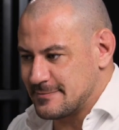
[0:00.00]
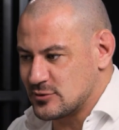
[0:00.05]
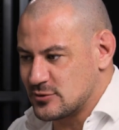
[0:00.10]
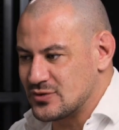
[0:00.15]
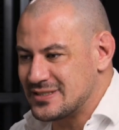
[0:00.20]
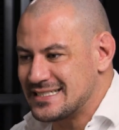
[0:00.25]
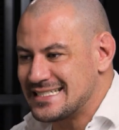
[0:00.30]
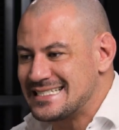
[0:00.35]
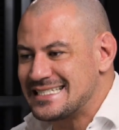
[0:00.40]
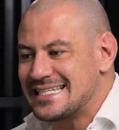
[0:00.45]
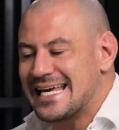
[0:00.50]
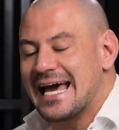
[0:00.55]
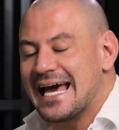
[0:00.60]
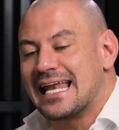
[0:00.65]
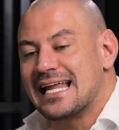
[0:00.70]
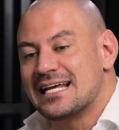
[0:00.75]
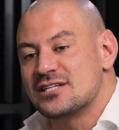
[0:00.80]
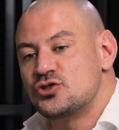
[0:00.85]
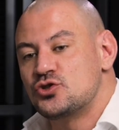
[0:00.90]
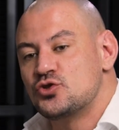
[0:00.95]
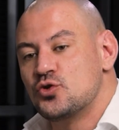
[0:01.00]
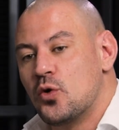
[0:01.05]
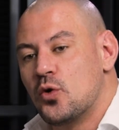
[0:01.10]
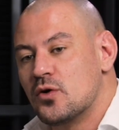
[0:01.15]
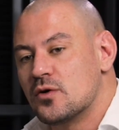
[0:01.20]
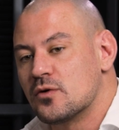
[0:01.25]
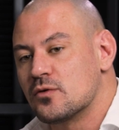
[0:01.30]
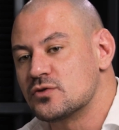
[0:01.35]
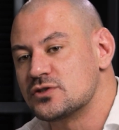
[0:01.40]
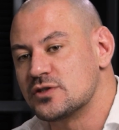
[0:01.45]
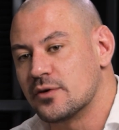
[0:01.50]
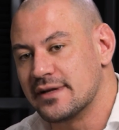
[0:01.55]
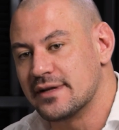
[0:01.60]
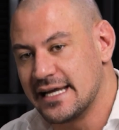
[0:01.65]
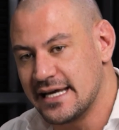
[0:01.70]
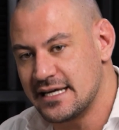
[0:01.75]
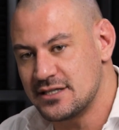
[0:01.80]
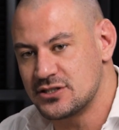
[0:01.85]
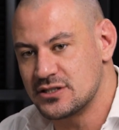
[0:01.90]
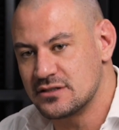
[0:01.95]
as pessoas que se relacionam com o seu
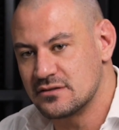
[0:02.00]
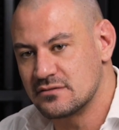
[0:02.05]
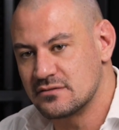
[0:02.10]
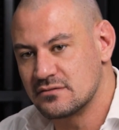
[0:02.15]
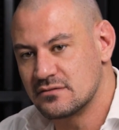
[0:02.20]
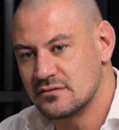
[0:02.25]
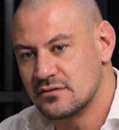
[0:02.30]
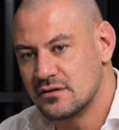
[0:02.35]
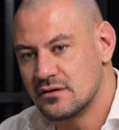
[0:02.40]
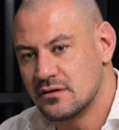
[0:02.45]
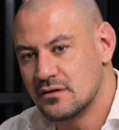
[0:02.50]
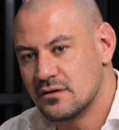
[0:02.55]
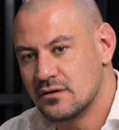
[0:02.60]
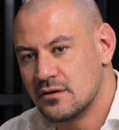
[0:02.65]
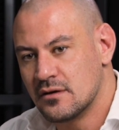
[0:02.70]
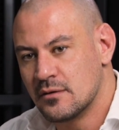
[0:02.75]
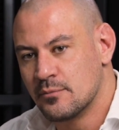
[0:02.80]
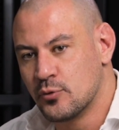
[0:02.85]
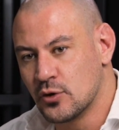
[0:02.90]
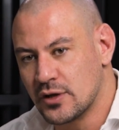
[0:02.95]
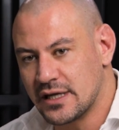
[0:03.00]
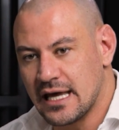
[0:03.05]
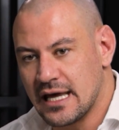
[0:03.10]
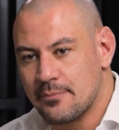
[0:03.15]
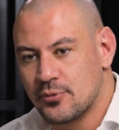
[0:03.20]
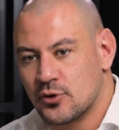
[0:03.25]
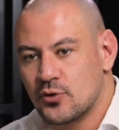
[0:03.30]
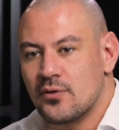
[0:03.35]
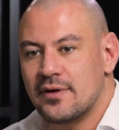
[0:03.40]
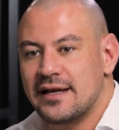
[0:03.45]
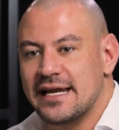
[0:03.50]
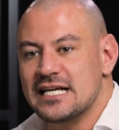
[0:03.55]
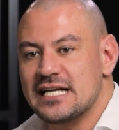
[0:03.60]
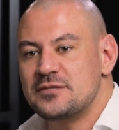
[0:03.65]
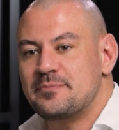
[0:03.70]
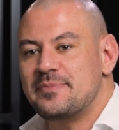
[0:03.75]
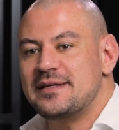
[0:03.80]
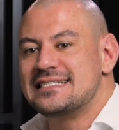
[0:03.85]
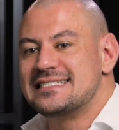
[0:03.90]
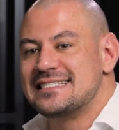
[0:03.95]
cliente por quê? Porque o
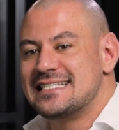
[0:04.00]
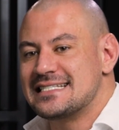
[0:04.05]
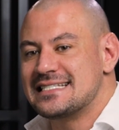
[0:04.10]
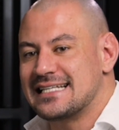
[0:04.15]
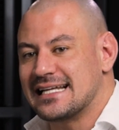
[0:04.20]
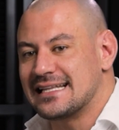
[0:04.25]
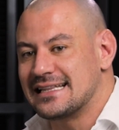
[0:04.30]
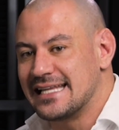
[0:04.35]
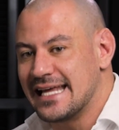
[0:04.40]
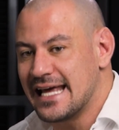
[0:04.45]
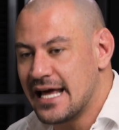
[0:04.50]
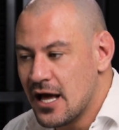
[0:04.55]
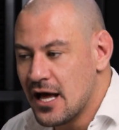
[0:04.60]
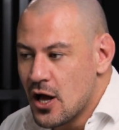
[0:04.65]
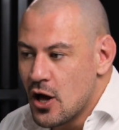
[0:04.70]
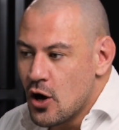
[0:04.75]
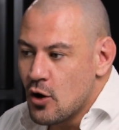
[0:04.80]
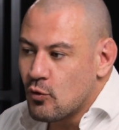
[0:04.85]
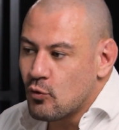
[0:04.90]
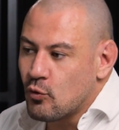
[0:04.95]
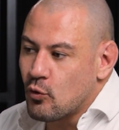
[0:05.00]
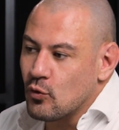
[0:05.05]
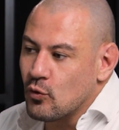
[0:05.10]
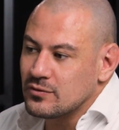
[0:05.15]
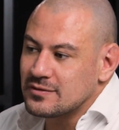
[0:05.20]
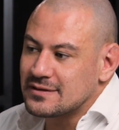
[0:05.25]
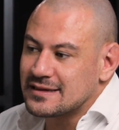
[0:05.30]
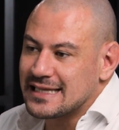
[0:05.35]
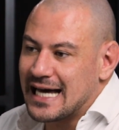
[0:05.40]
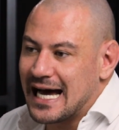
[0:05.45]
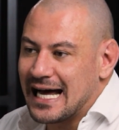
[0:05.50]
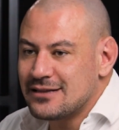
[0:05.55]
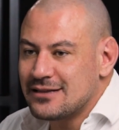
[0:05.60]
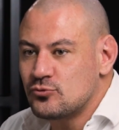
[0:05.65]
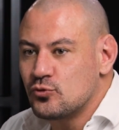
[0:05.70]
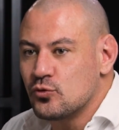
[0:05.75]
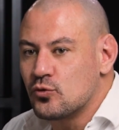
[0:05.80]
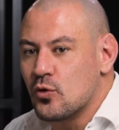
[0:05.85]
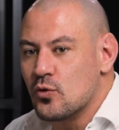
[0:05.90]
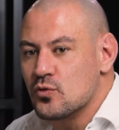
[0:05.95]
cliente precisa ter
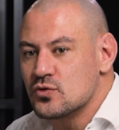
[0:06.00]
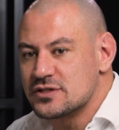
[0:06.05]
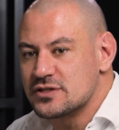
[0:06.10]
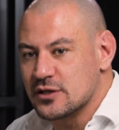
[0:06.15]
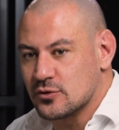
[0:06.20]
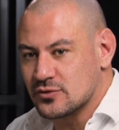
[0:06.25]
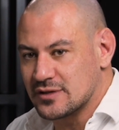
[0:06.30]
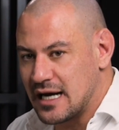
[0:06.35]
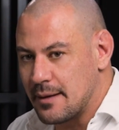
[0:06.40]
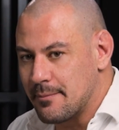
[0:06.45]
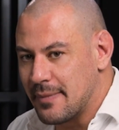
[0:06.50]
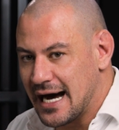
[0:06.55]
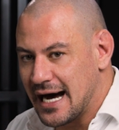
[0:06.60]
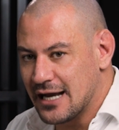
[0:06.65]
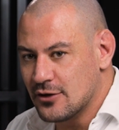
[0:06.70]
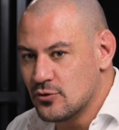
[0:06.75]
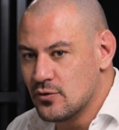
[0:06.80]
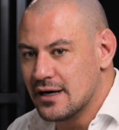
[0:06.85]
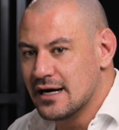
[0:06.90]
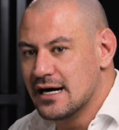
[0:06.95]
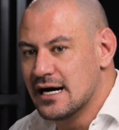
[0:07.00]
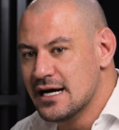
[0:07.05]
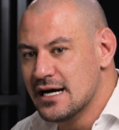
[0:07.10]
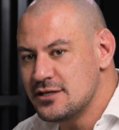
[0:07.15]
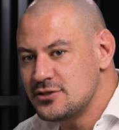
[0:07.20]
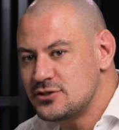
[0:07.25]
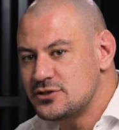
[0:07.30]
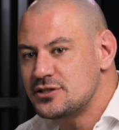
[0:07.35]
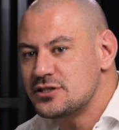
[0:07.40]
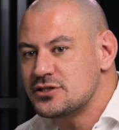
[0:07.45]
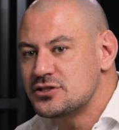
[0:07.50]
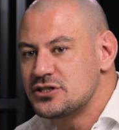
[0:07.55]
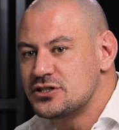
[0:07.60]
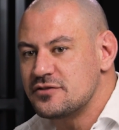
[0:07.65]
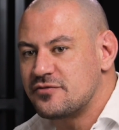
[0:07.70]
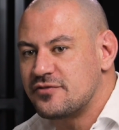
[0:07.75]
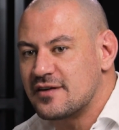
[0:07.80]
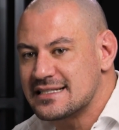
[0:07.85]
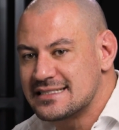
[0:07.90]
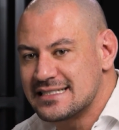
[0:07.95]
contato com o seu trabalho antes
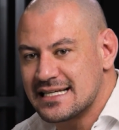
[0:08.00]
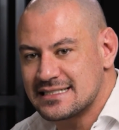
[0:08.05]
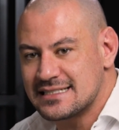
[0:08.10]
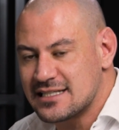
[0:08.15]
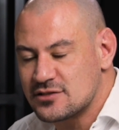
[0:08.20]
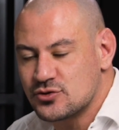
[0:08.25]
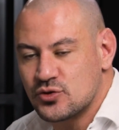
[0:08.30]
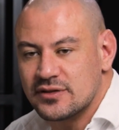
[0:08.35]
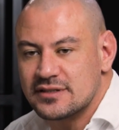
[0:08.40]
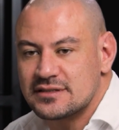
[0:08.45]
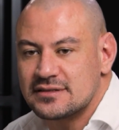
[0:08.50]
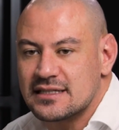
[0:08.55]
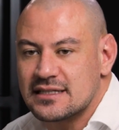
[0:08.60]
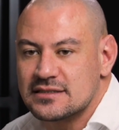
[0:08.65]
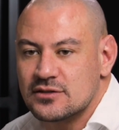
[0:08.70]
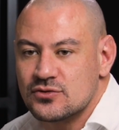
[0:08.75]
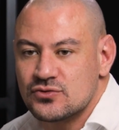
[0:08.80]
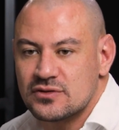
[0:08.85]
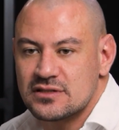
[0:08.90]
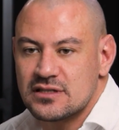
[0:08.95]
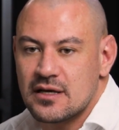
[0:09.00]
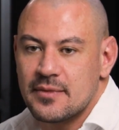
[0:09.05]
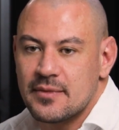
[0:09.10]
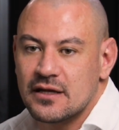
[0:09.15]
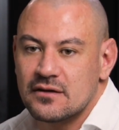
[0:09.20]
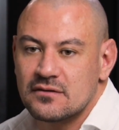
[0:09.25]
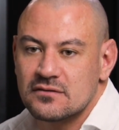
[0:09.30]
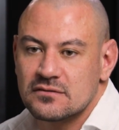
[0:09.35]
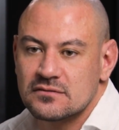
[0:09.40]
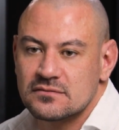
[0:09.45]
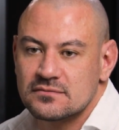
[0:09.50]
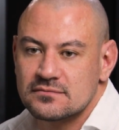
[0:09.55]
de fazer essa solicitação de orçamento.